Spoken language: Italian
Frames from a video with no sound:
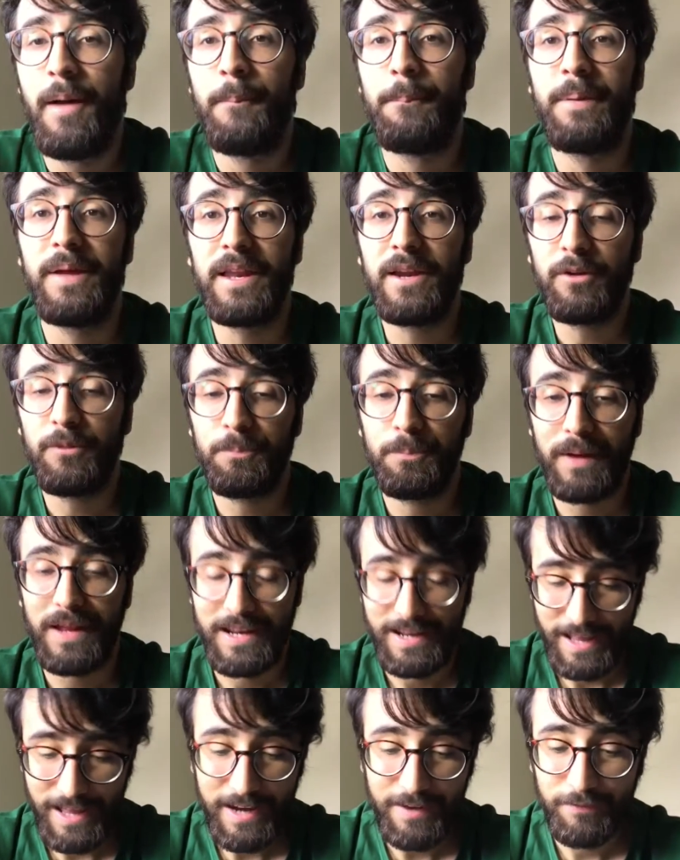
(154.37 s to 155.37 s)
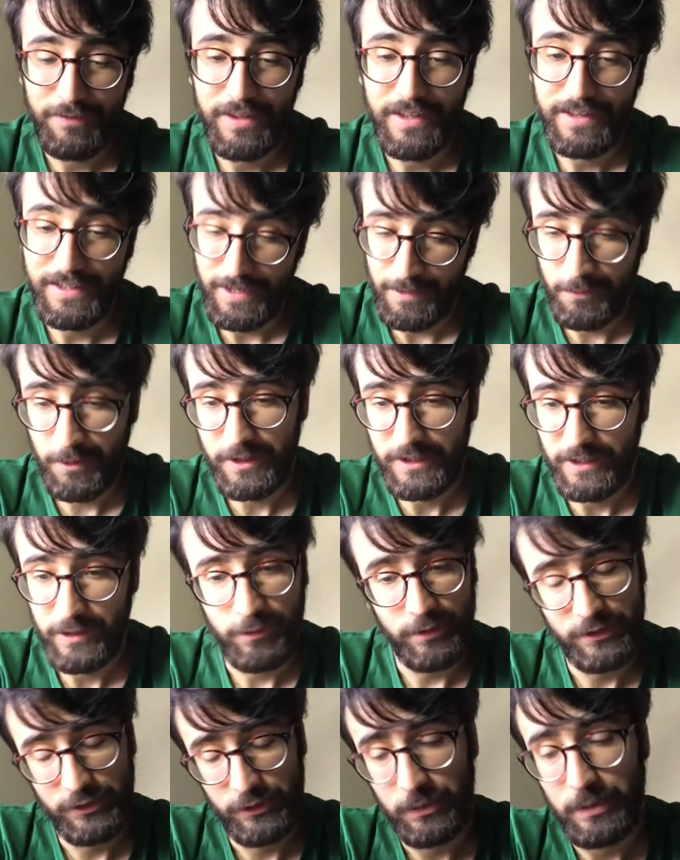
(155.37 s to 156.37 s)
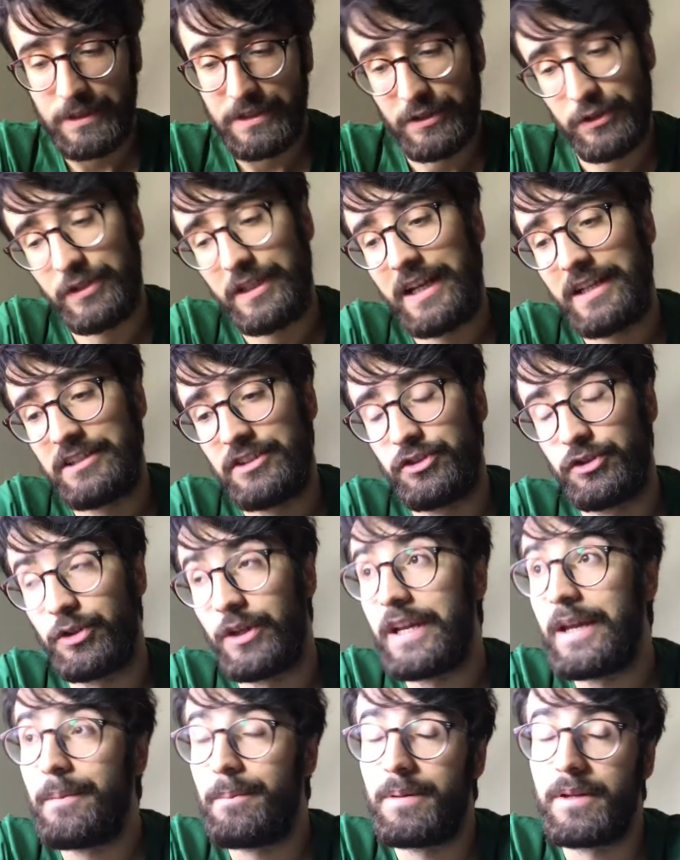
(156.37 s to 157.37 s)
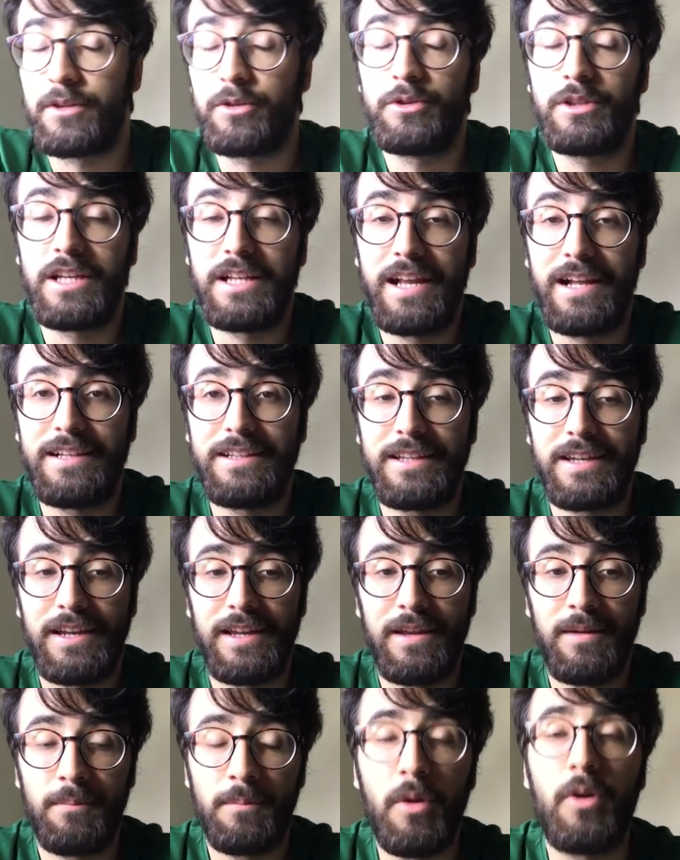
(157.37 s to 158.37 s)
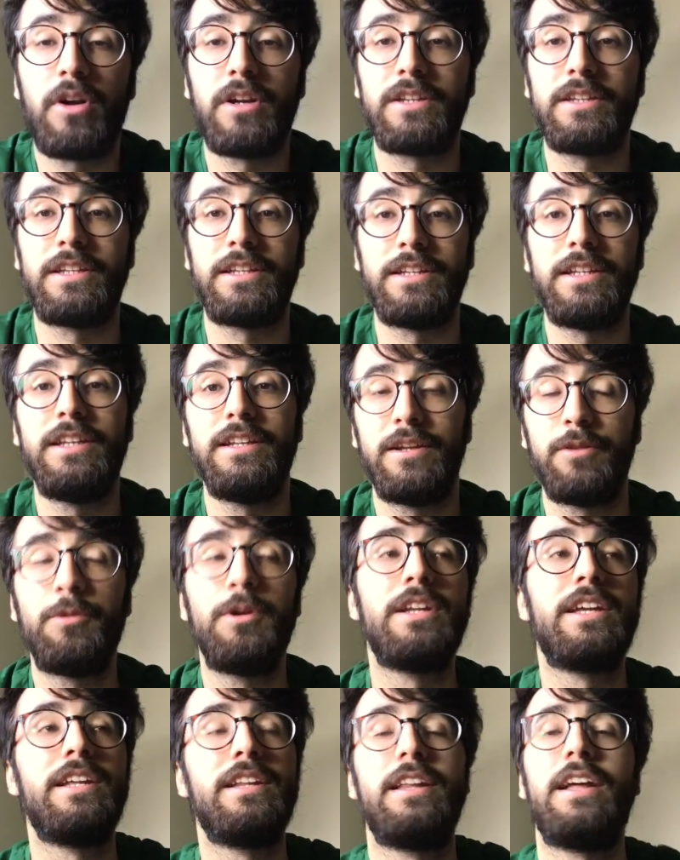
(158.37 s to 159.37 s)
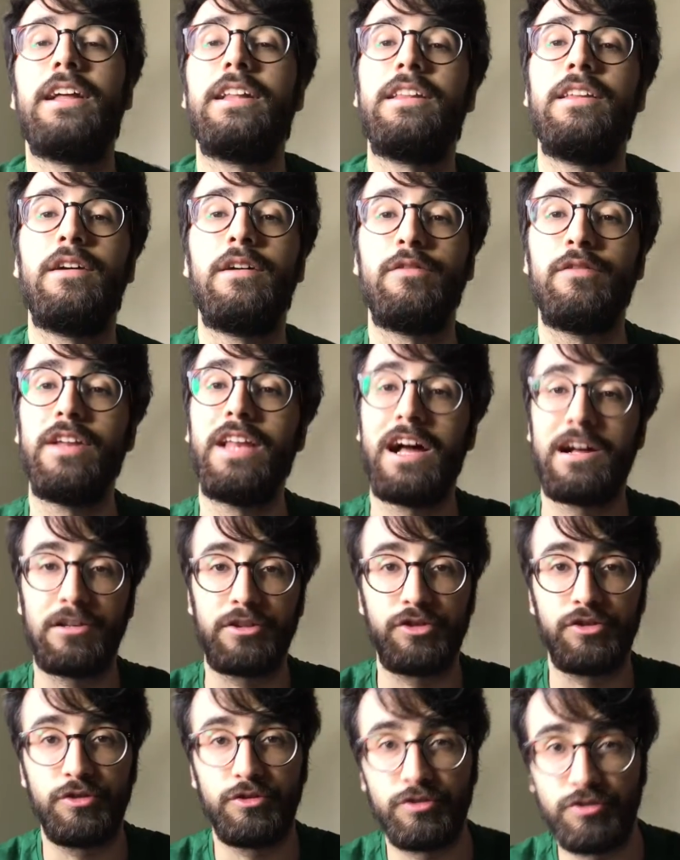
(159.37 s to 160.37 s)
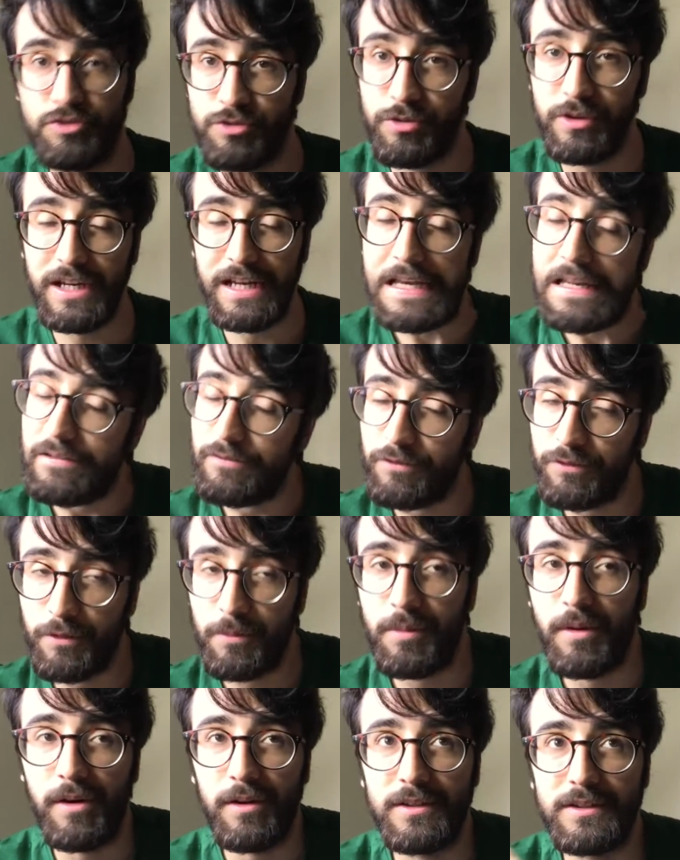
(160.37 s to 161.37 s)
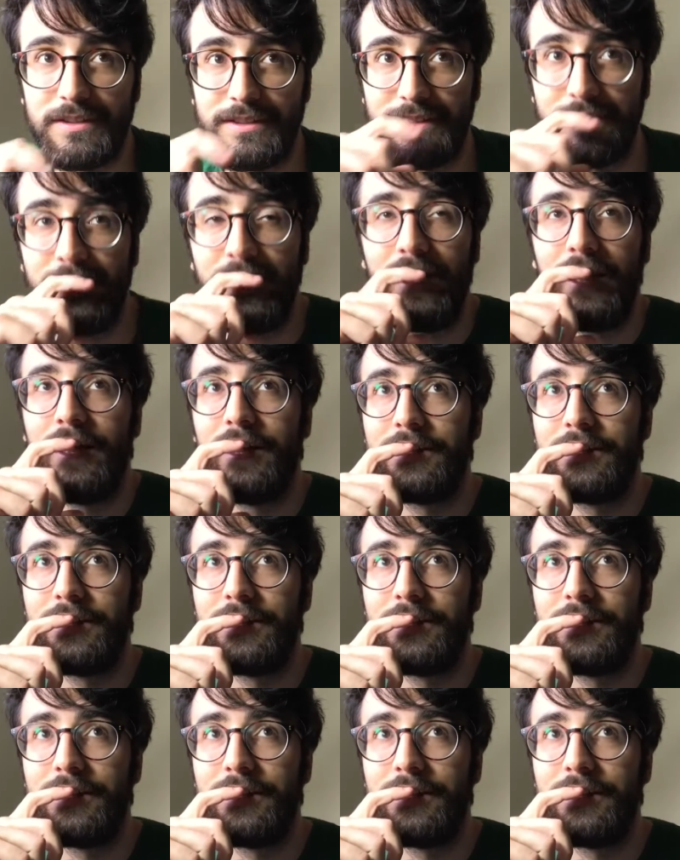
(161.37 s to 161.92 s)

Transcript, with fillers: Per parlarvi della morte di questo personaggio e per tutte le altre morti di The Walking Dead vi lascio giù nell'info box